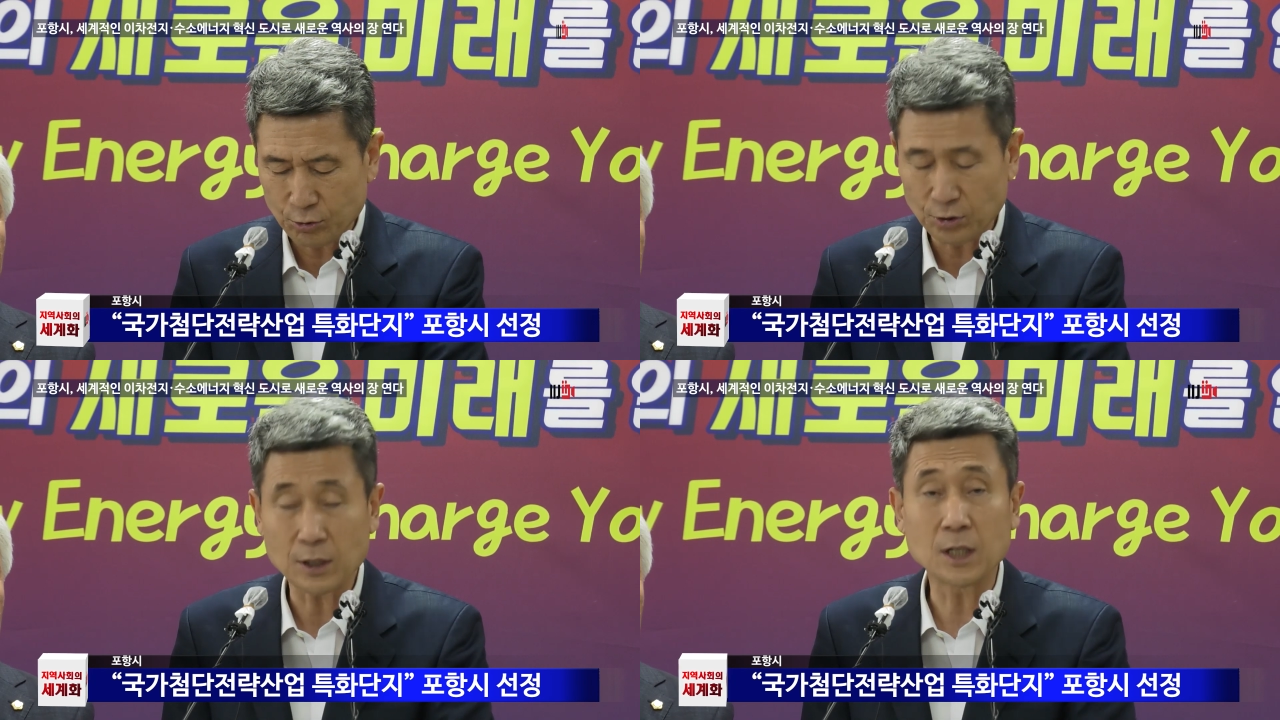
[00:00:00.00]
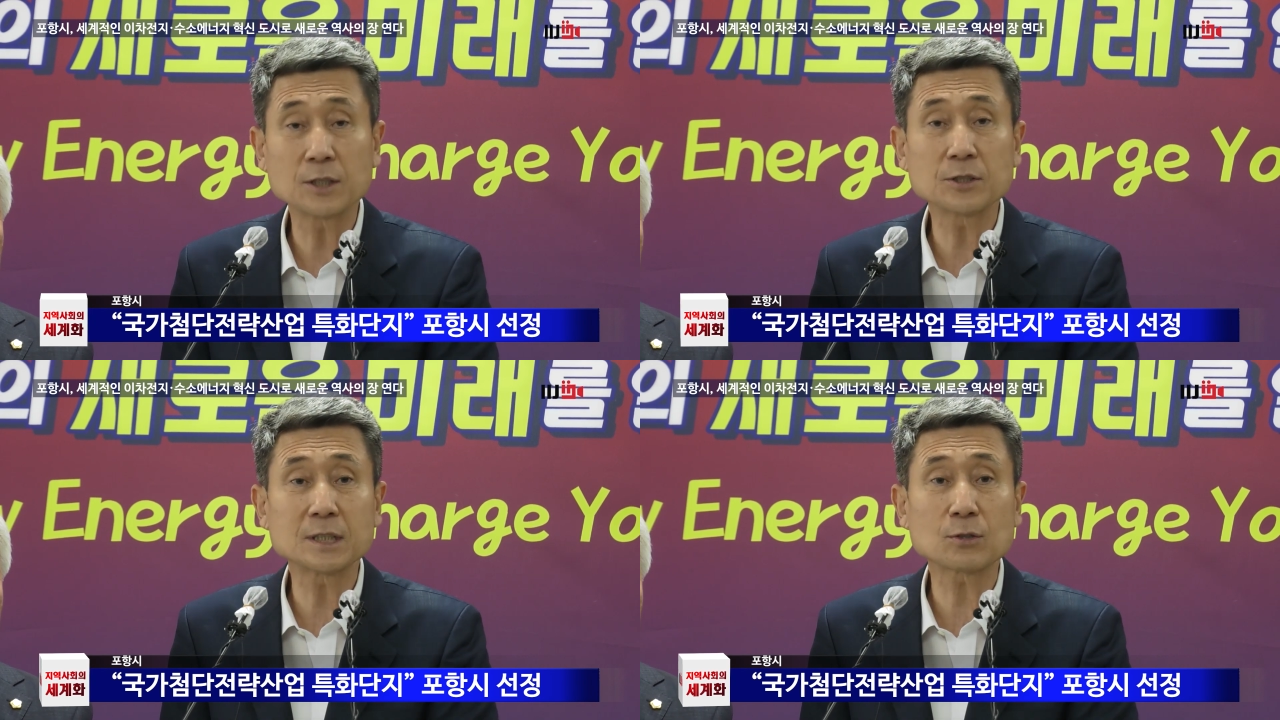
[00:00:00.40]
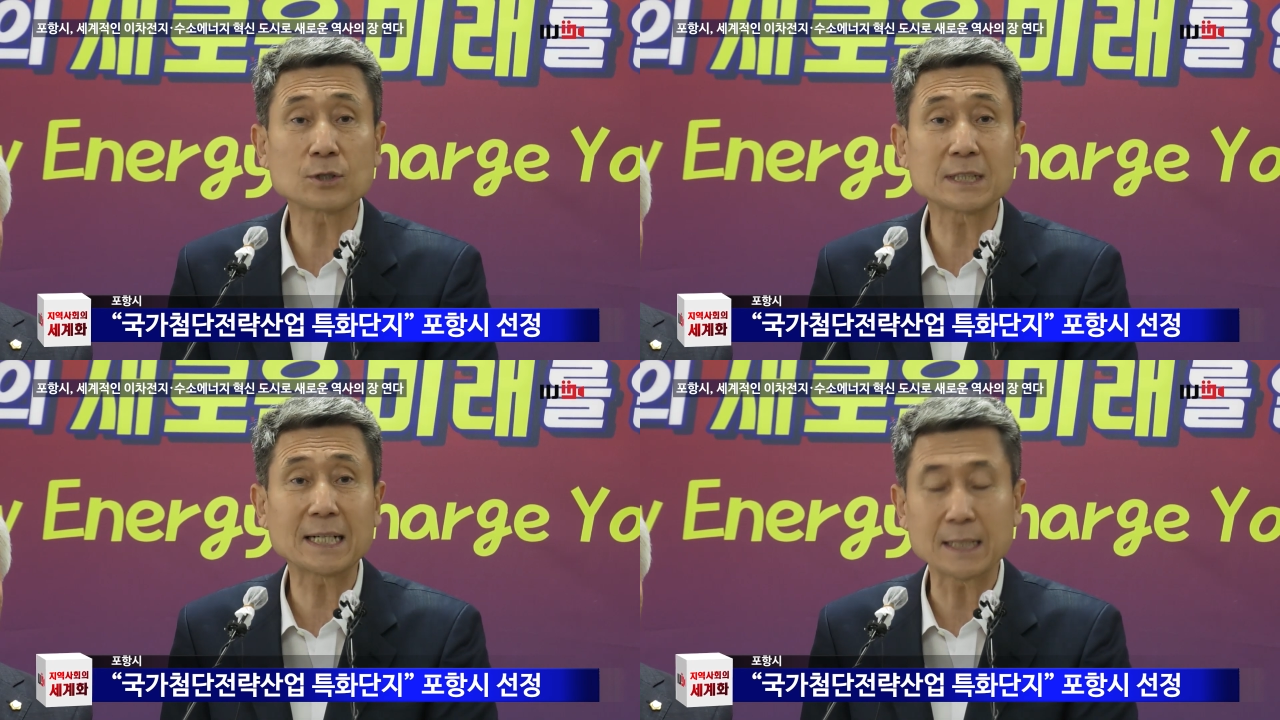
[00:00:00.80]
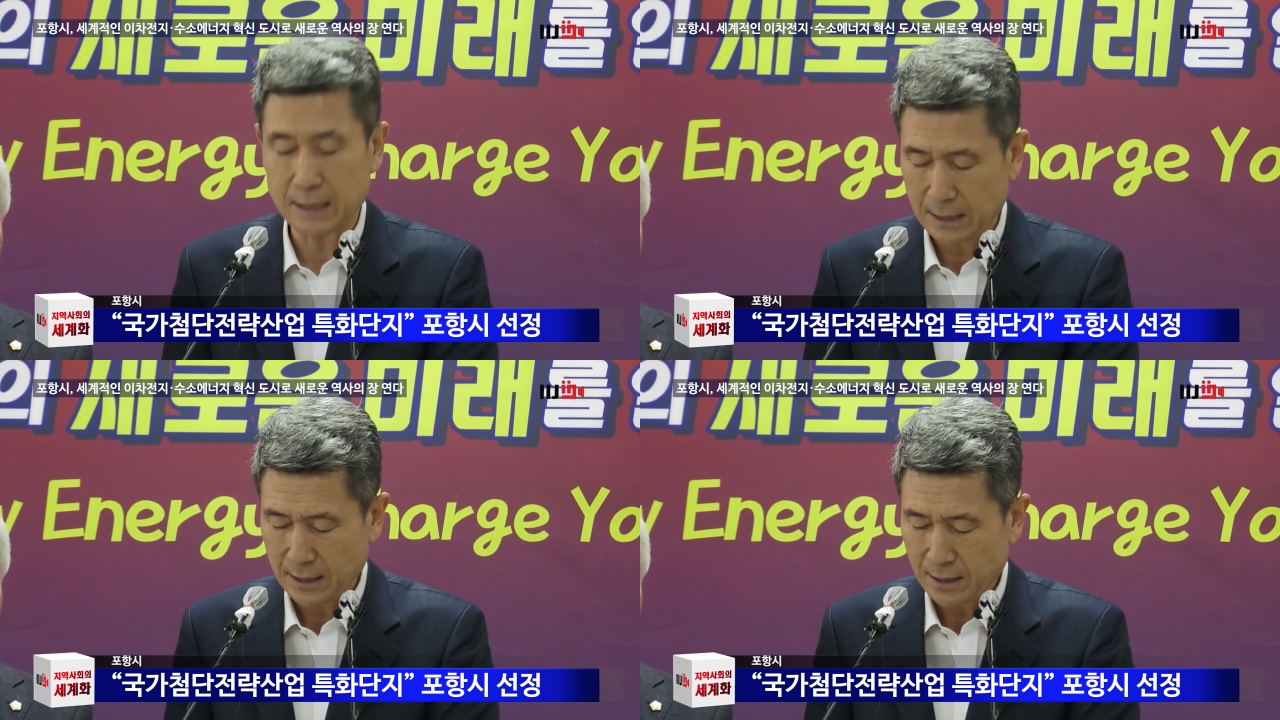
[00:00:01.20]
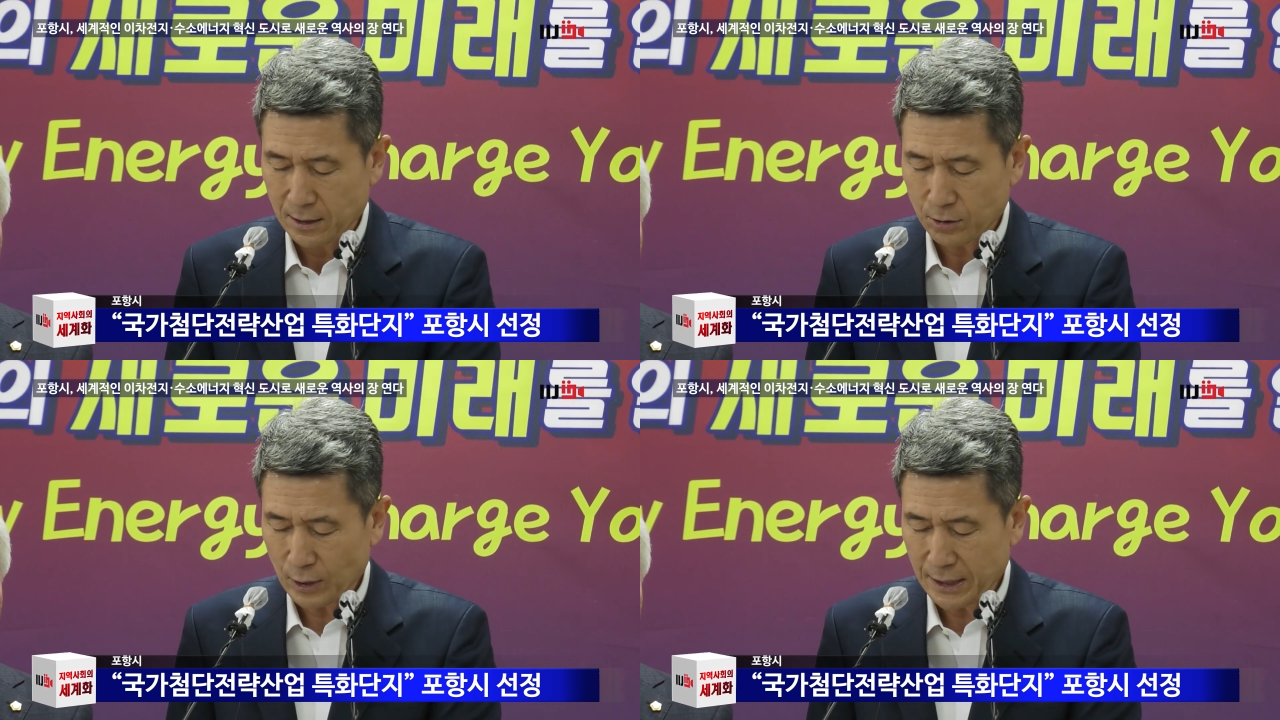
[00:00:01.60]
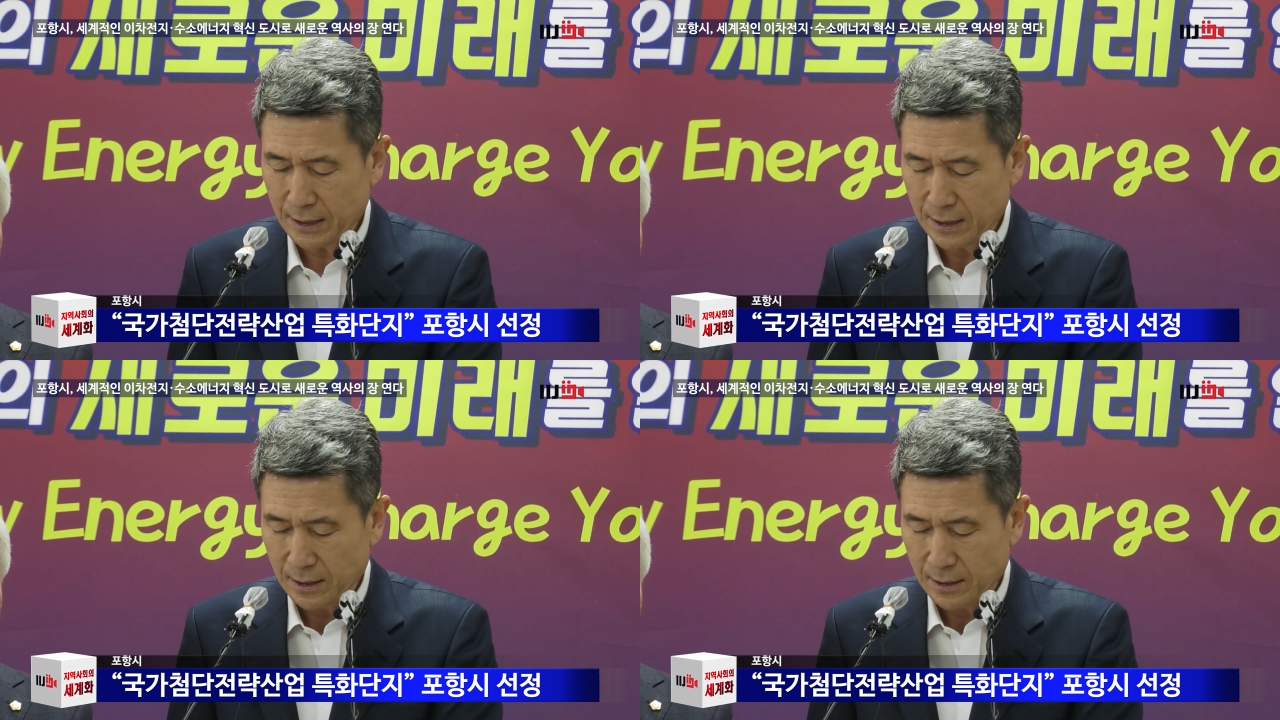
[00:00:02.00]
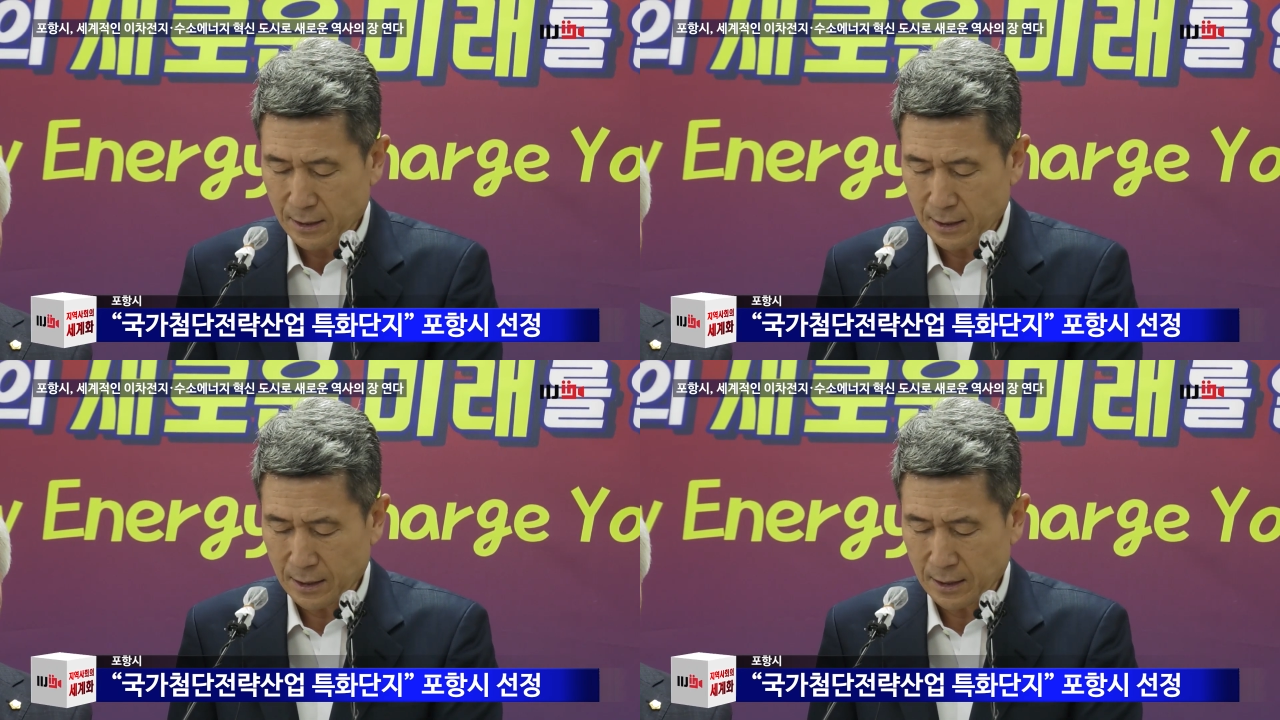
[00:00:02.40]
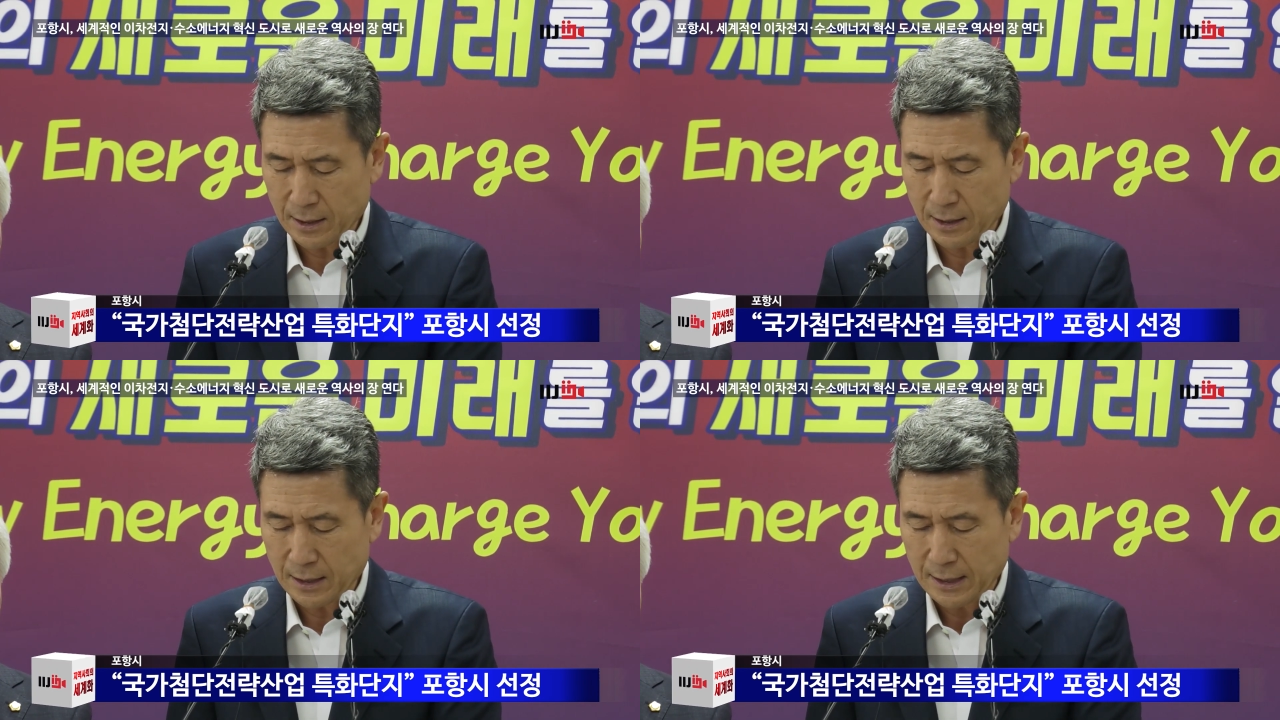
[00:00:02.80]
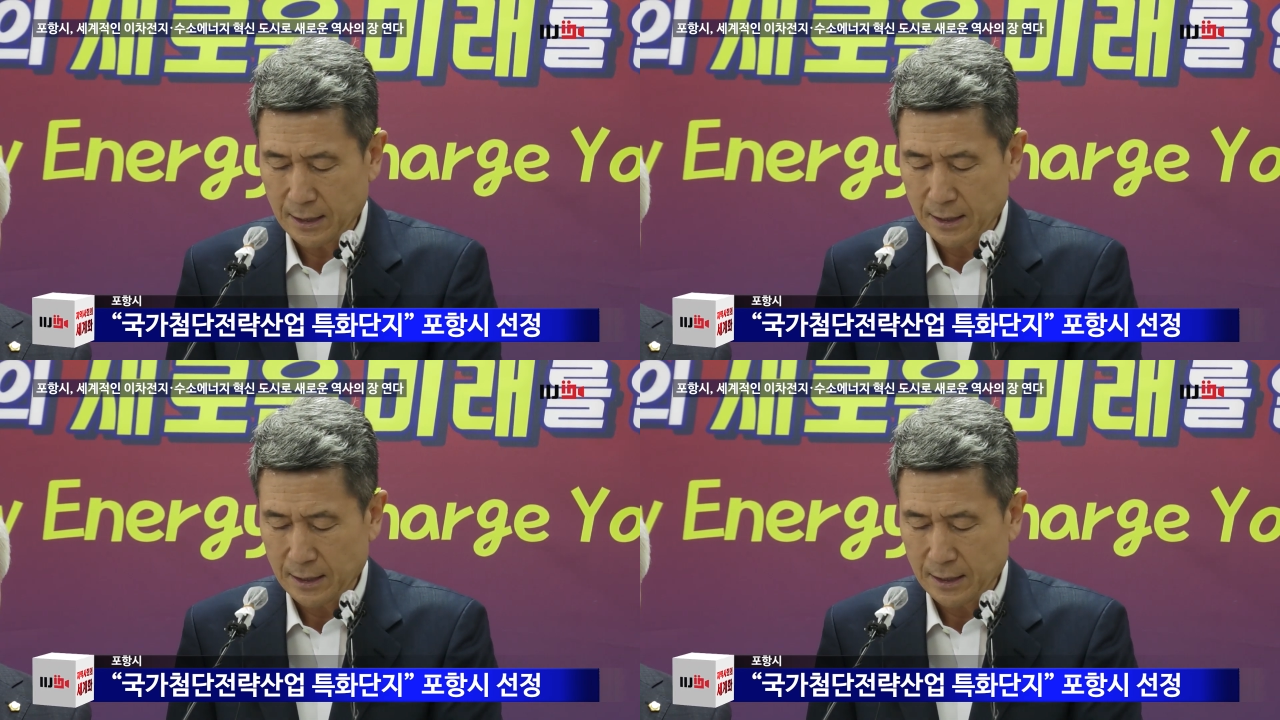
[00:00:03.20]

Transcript: 수소연료전지 공장 또한 어,